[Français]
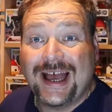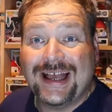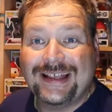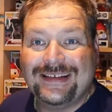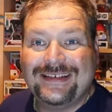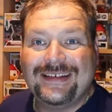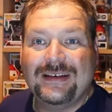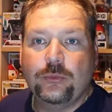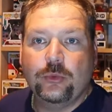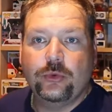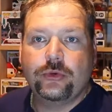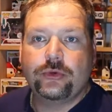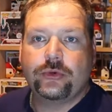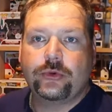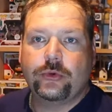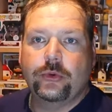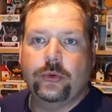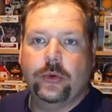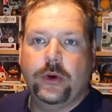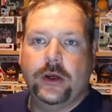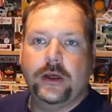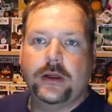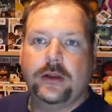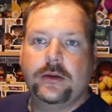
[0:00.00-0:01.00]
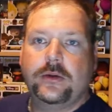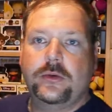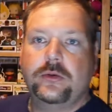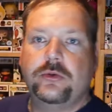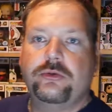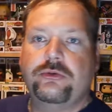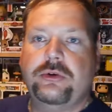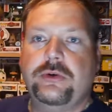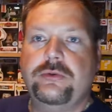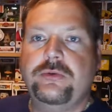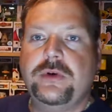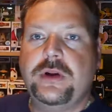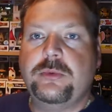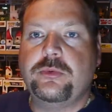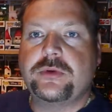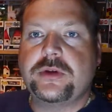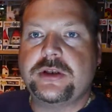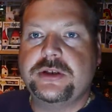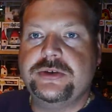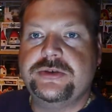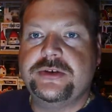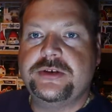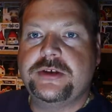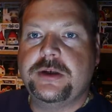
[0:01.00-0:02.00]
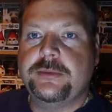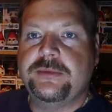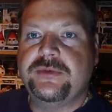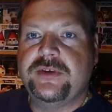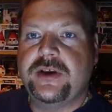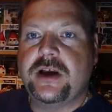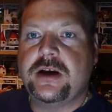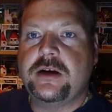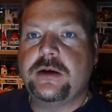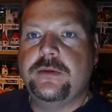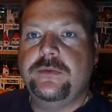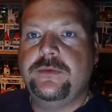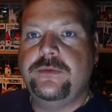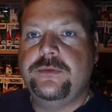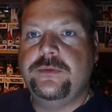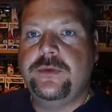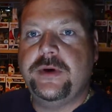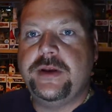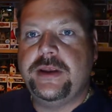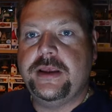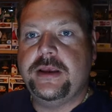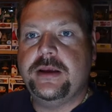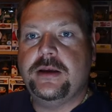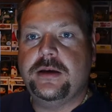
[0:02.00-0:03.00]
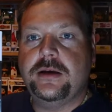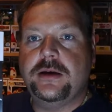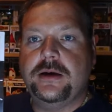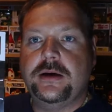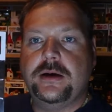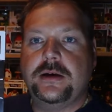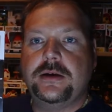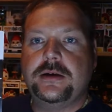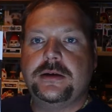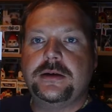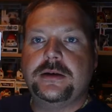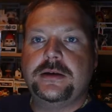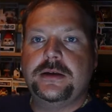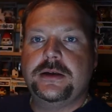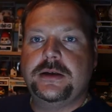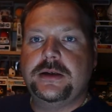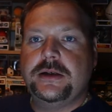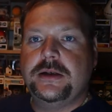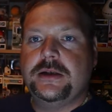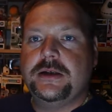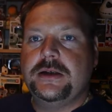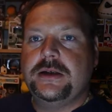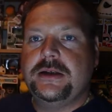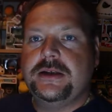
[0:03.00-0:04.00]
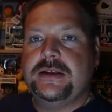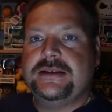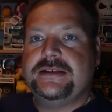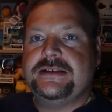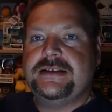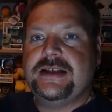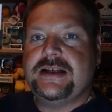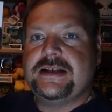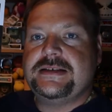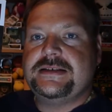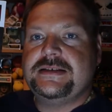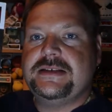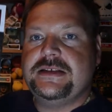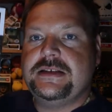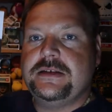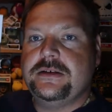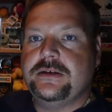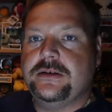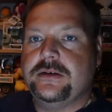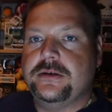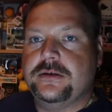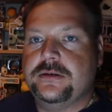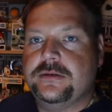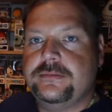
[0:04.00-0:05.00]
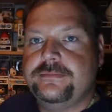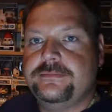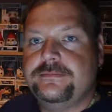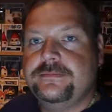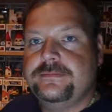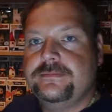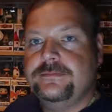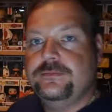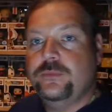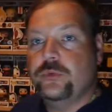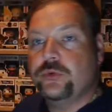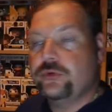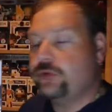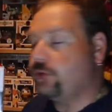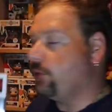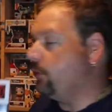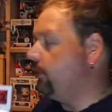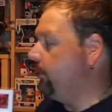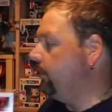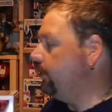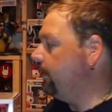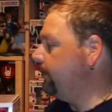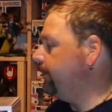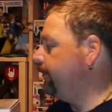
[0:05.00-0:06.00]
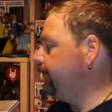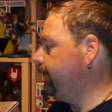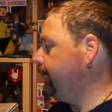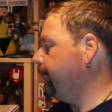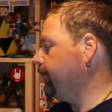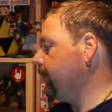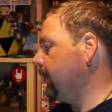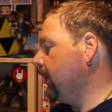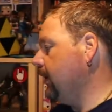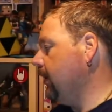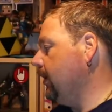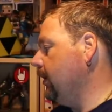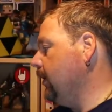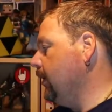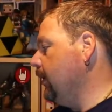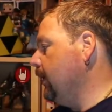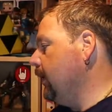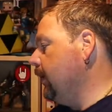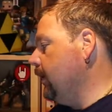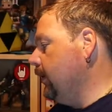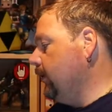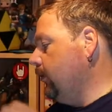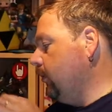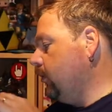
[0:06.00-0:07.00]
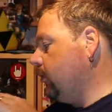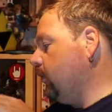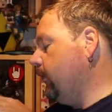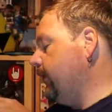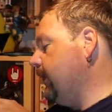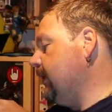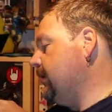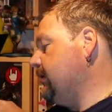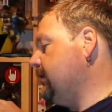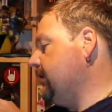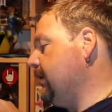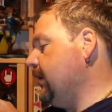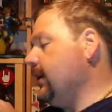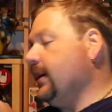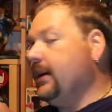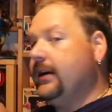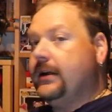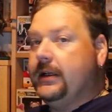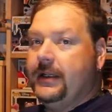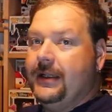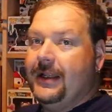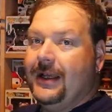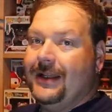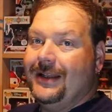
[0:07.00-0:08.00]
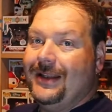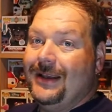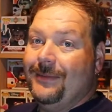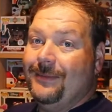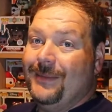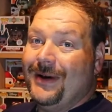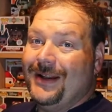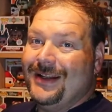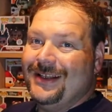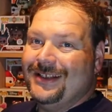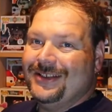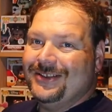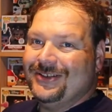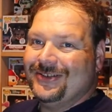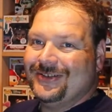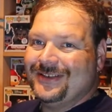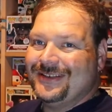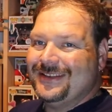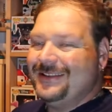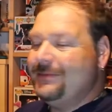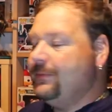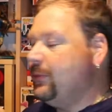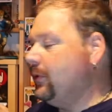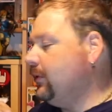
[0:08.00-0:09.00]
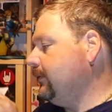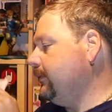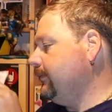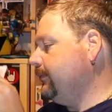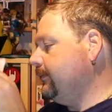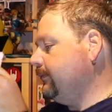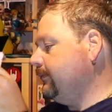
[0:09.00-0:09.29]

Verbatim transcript: assez monstrueux. Hein. Donc, je vais vous la montrer juste comme ça, comme vous voyez. Hein. C'est assez euh, monstrueux. Donc, on va déjà la déballer gentiment.